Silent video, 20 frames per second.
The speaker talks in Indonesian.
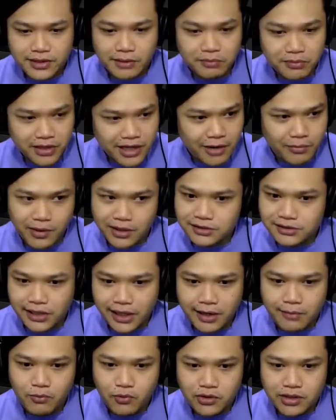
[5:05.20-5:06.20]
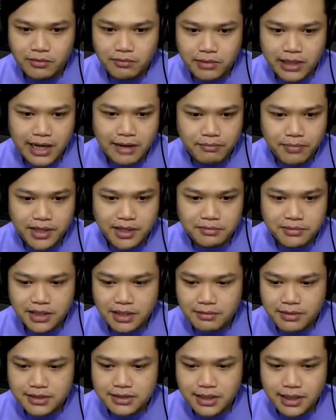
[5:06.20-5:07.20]
jam 13 ribu. Jam berapa jam
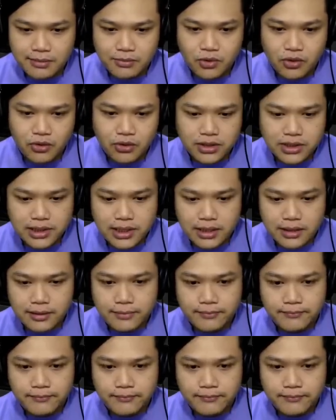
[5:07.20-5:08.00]
13 ribu? Kocak.